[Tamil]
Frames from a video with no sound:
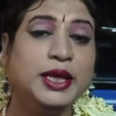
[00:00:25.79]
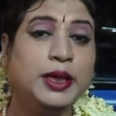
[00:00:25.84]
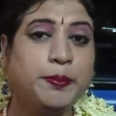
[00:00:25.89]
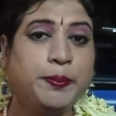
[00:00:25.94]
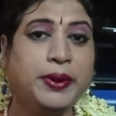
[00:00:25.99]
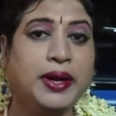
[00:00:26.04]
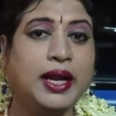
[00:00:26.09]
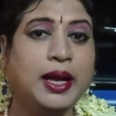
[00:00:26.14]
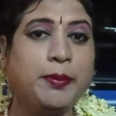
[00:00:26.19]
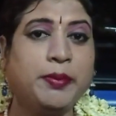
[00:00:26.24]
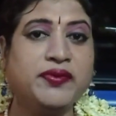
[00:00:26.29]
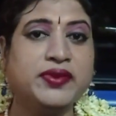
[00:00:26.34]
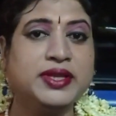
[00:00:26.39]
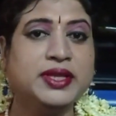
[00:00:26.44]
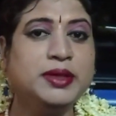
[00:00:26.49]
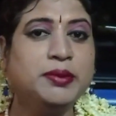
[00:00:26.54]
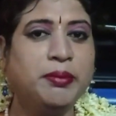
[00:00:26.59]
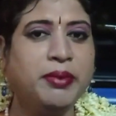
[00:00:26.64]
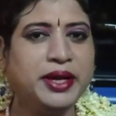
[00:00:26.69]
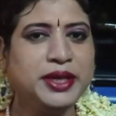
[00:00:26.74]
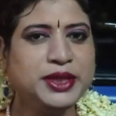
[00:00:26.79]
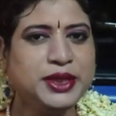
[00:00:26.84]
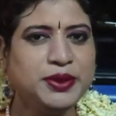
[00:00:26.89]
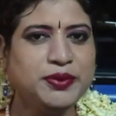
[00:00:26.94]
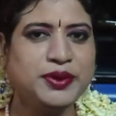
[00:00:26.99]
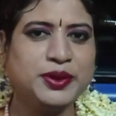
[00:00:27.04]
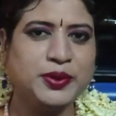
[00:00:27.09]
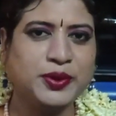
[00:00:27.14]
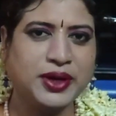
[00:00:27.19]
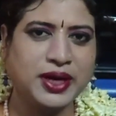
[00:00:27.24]
இப்போ நாம் வந்து
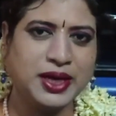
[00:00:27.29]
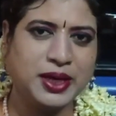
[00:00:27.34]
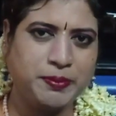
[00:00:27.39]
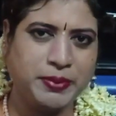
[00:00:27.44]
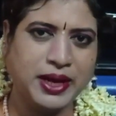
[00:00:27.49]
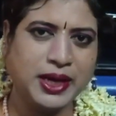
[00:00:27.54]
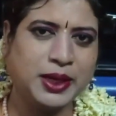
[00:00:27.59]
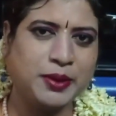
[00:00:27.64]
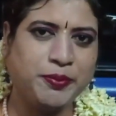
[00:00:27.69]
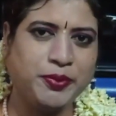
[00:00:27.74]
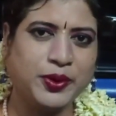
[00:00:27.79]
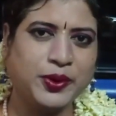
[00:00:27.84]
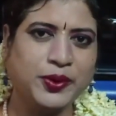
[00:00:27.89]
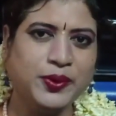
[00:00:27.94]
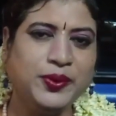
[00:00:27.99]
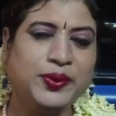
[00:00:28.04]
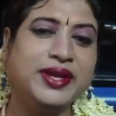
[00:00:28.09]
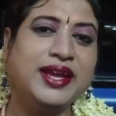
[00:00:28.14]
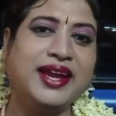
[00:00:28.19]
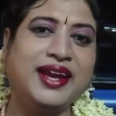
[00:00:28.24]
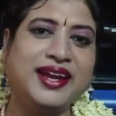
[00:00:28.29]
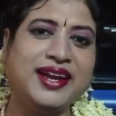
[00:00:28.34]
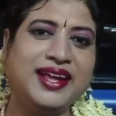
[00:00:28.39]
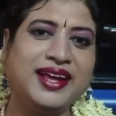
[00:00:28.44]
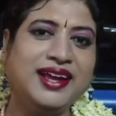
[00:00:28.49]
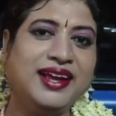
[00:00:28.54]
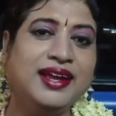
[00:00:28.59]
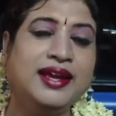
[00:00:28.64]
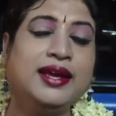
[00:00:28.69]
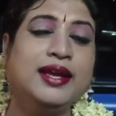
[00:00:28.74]
மருத்துவத்துறையில் பார்க்க போகிறோம்
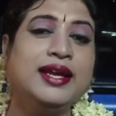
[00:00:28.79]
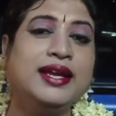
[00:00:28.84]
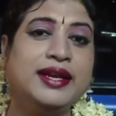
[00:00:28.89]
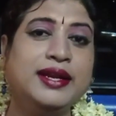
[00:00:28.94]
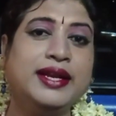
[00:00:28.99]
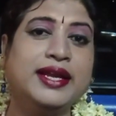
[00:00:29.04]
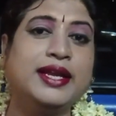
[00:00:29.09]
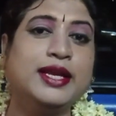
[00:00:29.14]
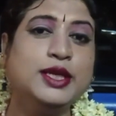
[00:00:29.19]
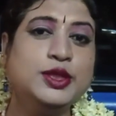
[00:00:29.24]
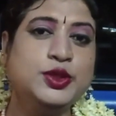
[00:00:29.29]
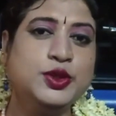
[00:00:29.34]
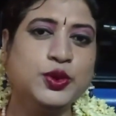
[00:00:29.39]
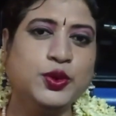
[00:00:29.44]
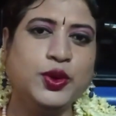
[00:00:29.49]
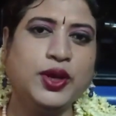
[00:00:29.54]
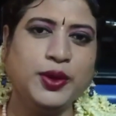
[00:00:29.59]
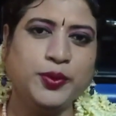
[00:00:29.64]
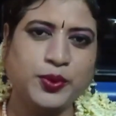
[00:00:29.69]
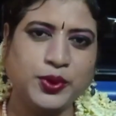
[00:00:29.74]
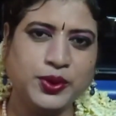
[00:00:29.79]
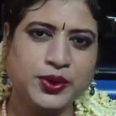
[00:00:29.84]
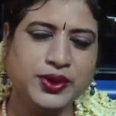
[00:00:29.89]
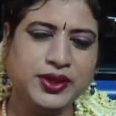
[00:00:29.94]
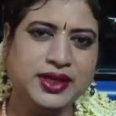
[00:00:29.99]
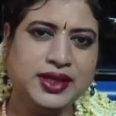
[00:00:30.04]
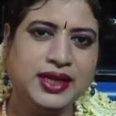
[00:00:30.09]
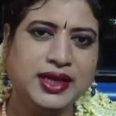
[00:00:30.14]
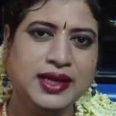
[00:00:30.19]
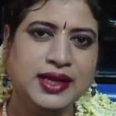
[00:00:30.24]
ஏன்னா இன்றைக்கி ஜூலை ஒன்று